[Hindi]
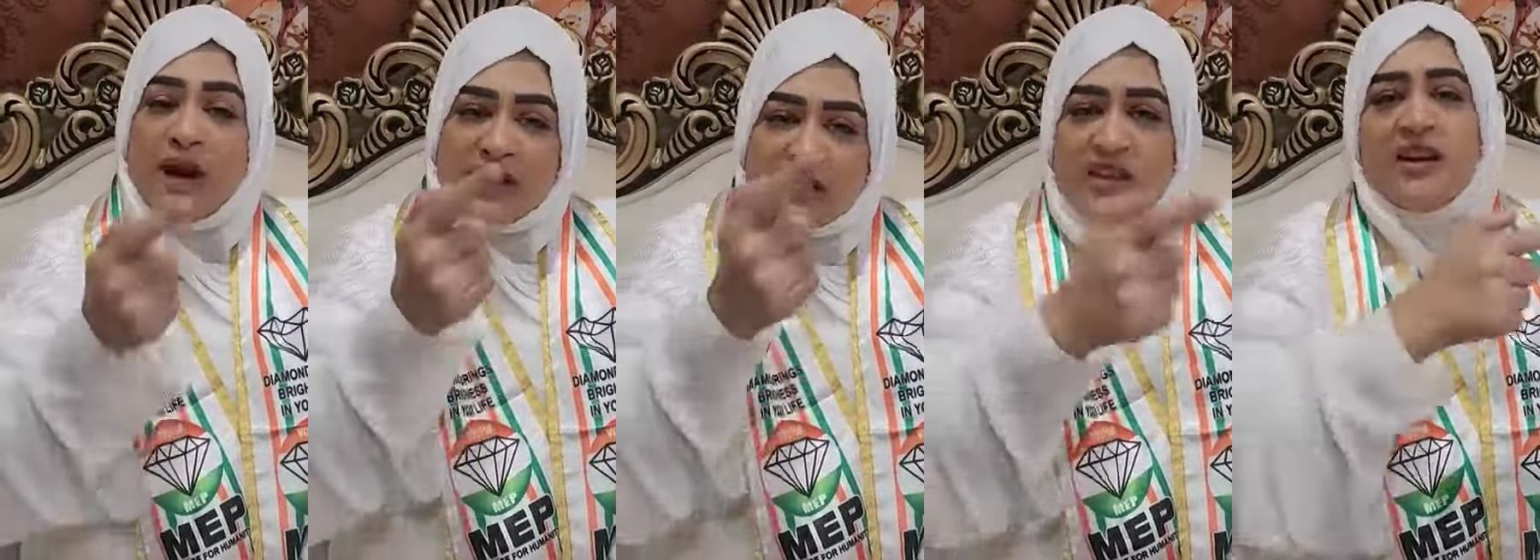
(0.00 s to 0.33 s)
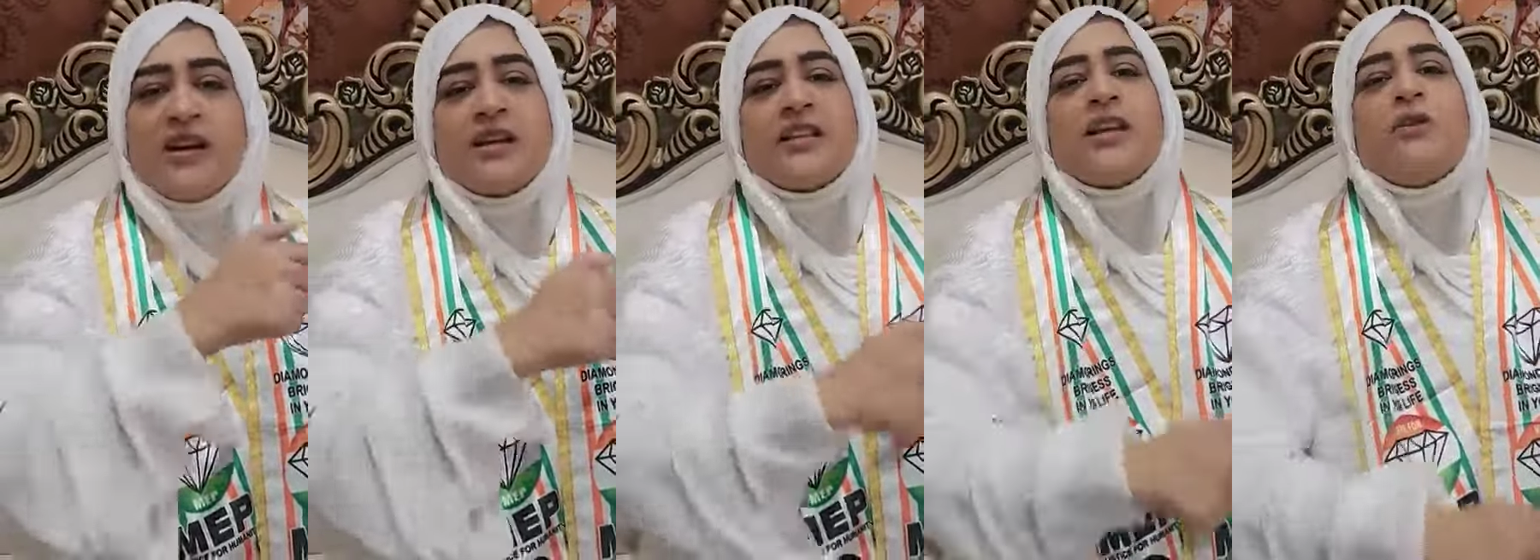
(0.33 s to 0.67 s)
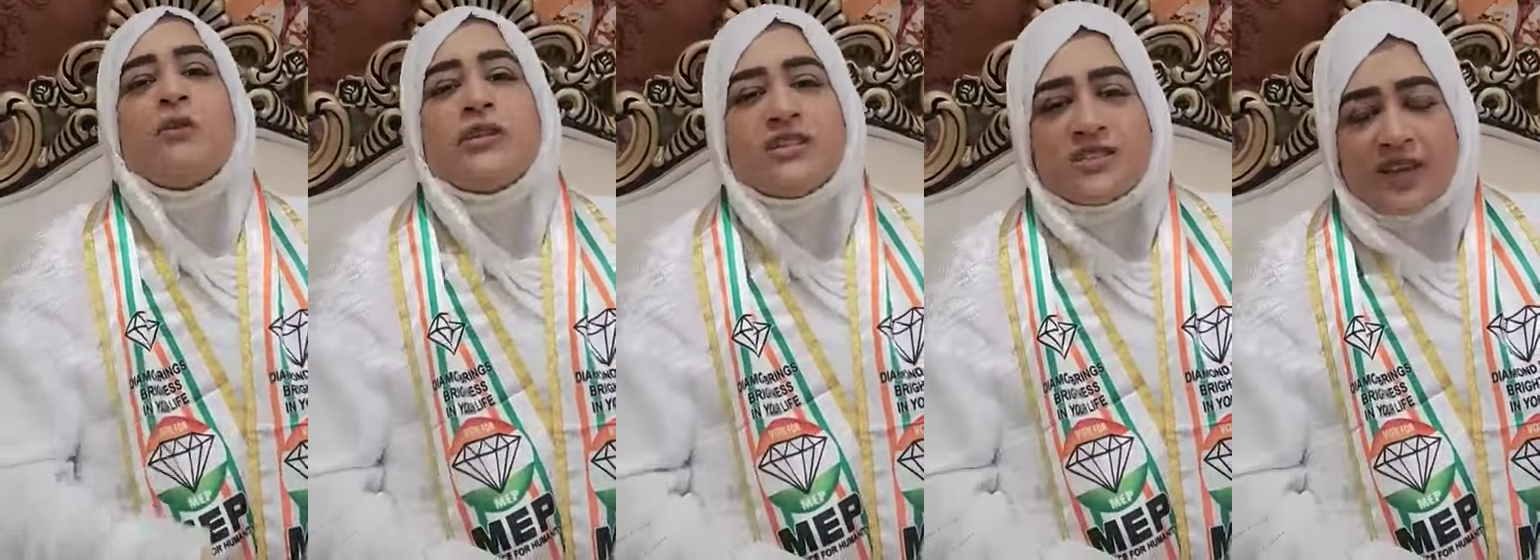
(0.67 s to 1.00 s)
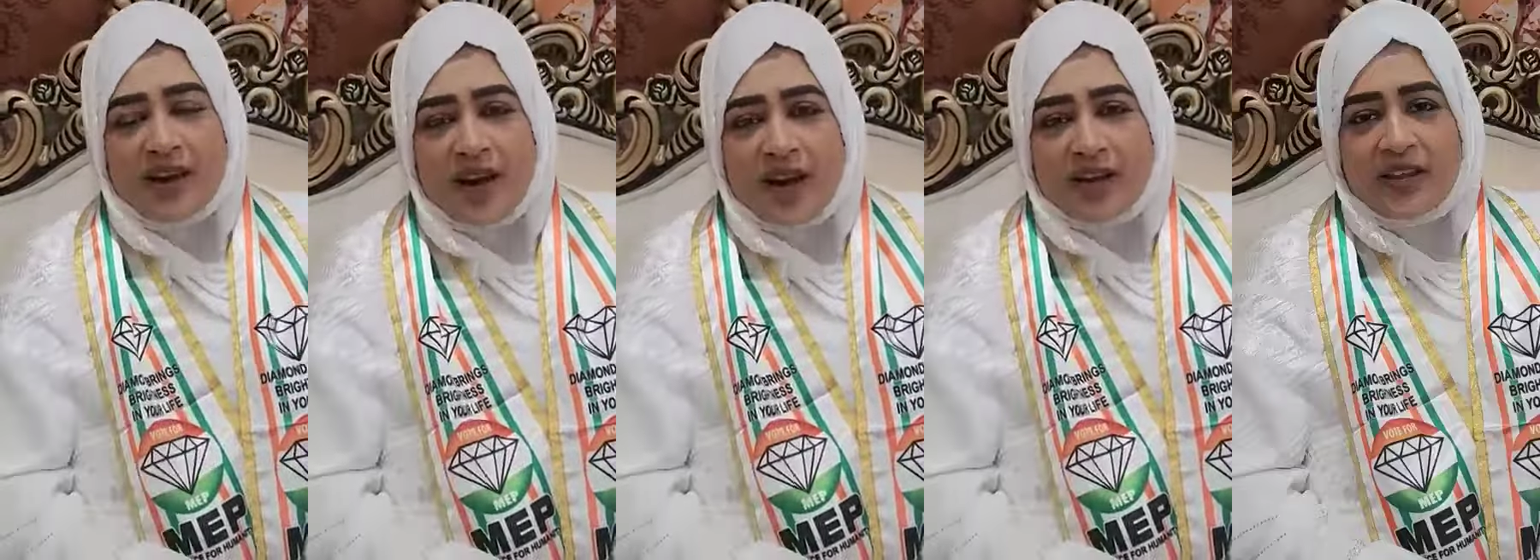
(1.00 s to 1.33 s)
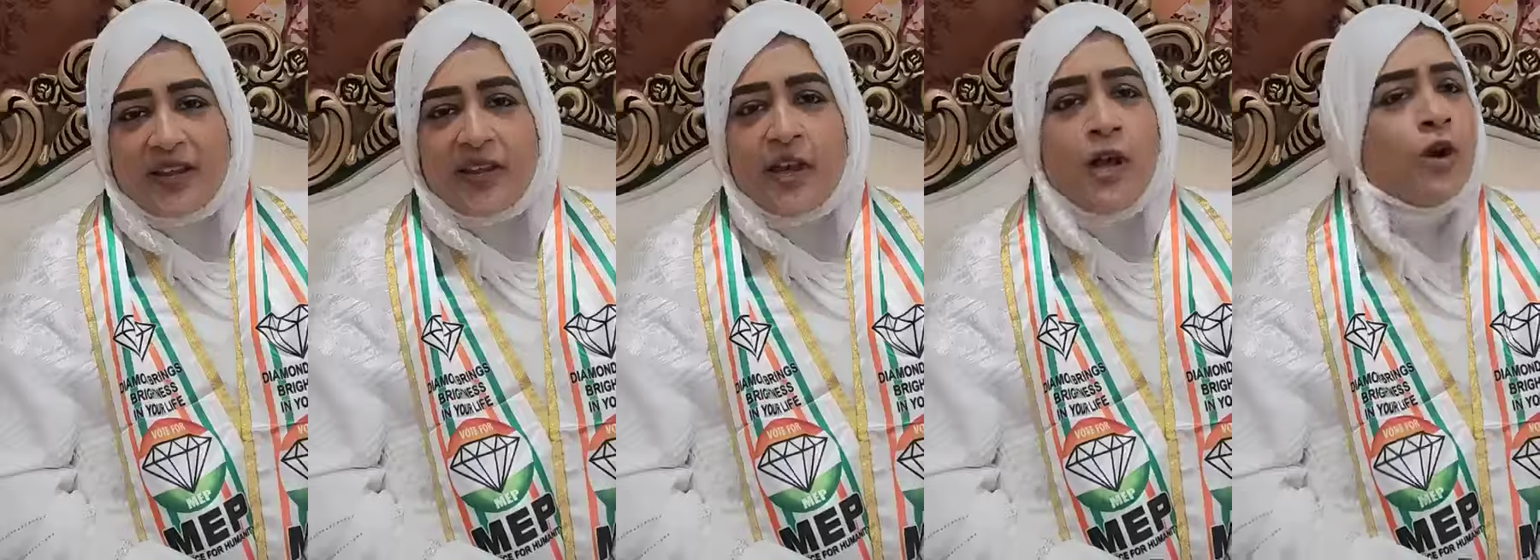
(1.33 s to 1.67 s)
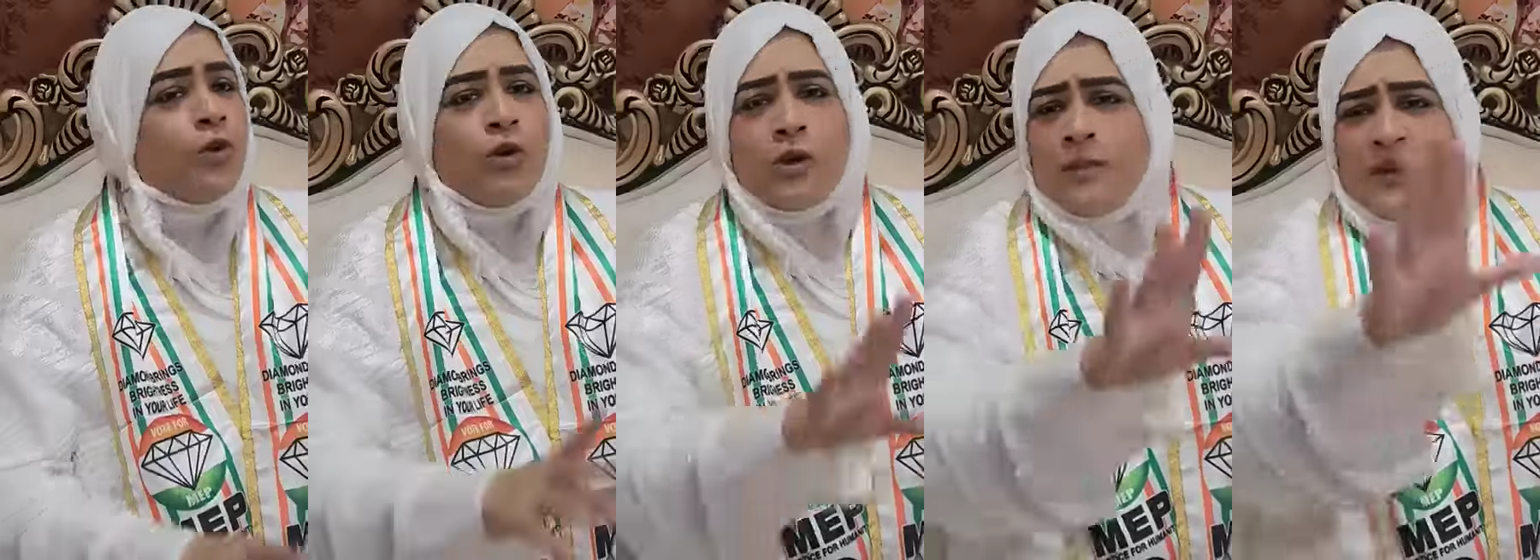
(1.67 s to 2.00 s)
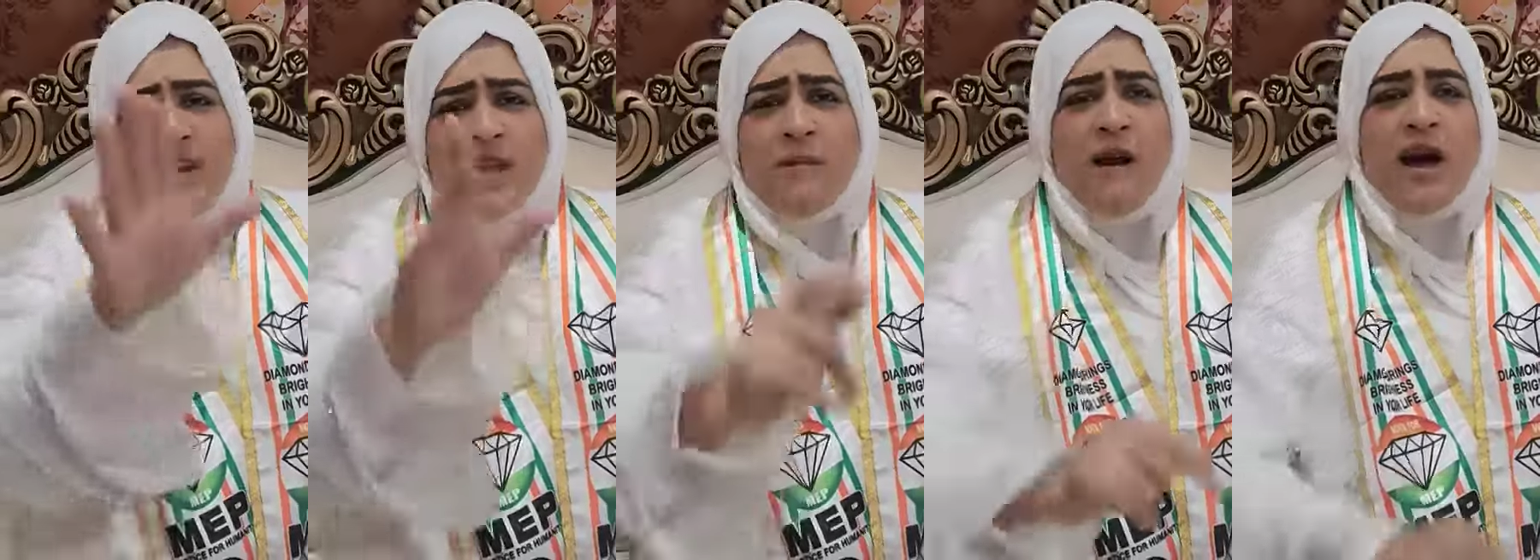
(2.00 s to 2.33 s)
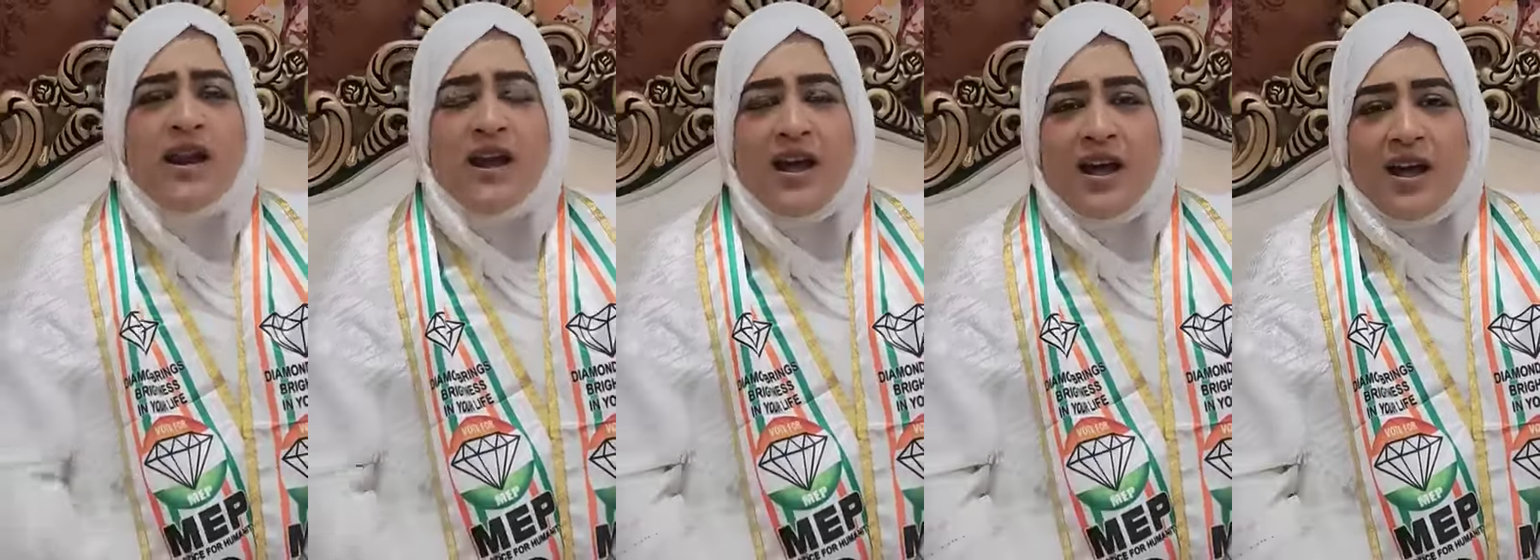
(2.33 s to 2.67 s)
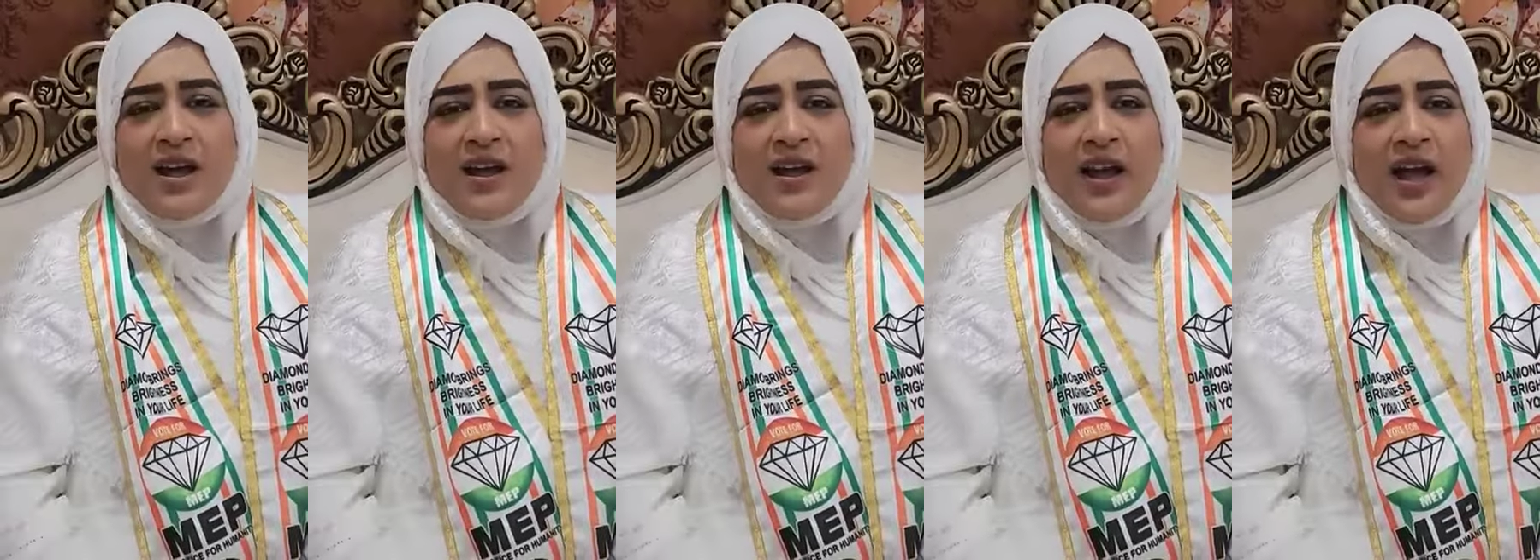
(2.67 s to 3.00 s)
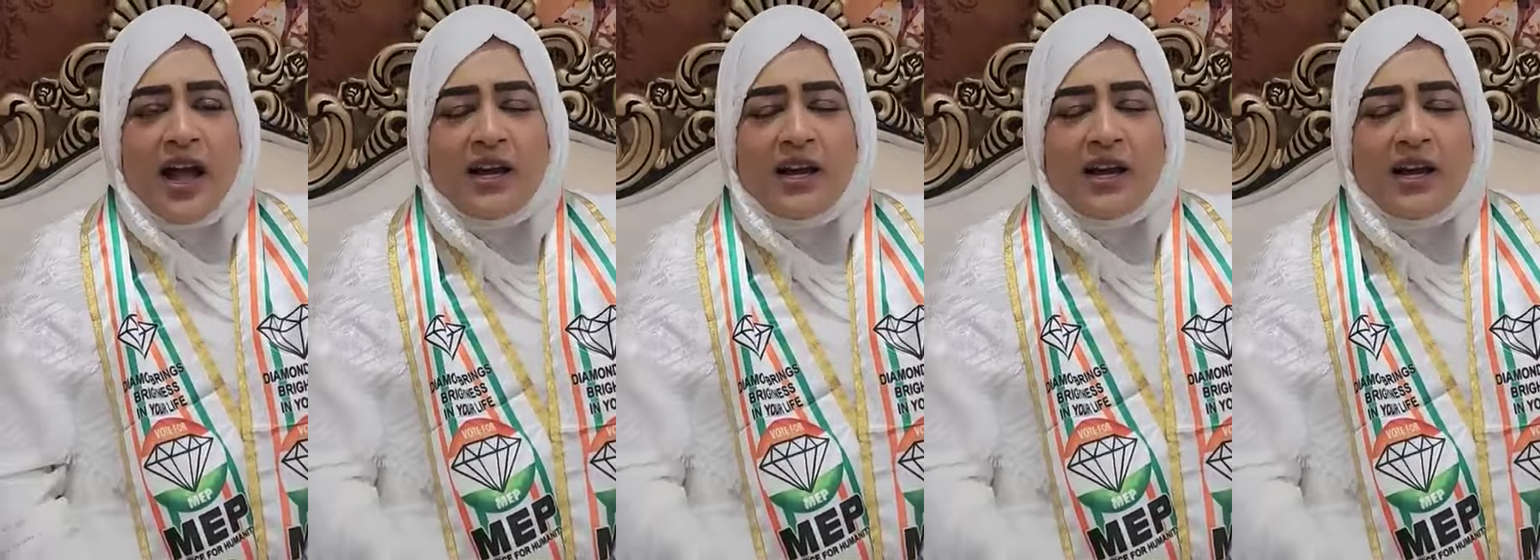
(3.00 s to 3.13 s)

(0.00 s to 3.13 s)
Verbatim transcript: बातें करते हो इस तरह के कोई भी नहीं मार रहा है